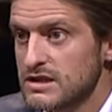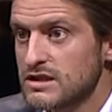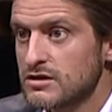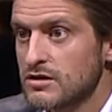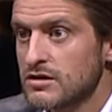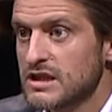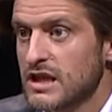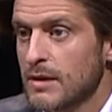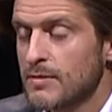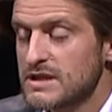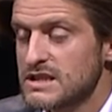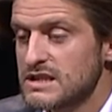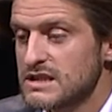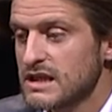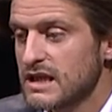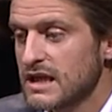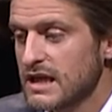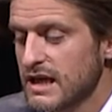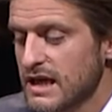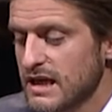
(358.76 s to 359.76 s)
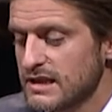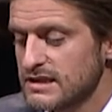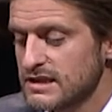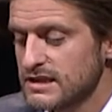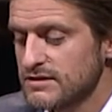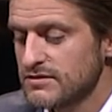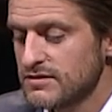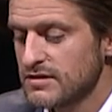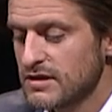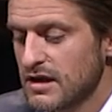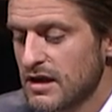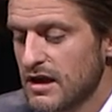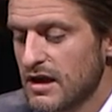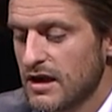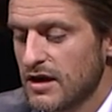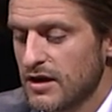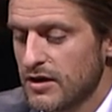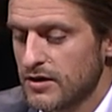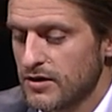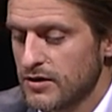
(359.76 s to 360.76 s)
c'est notre capacité créative
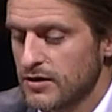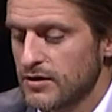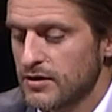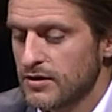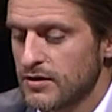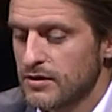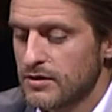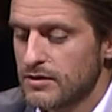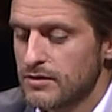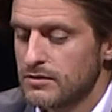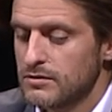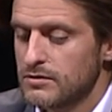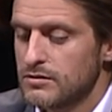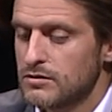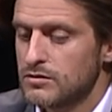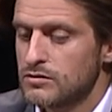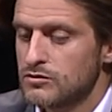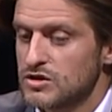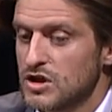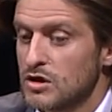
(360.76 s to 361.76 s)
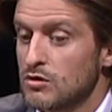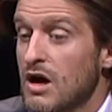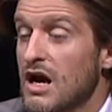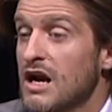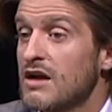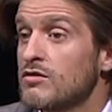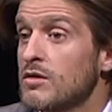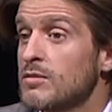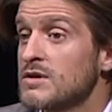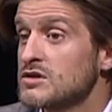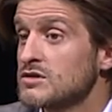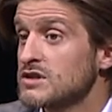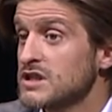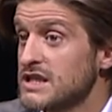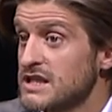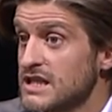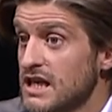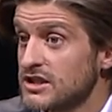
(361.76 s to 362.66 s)
nous allons à la fois présenter des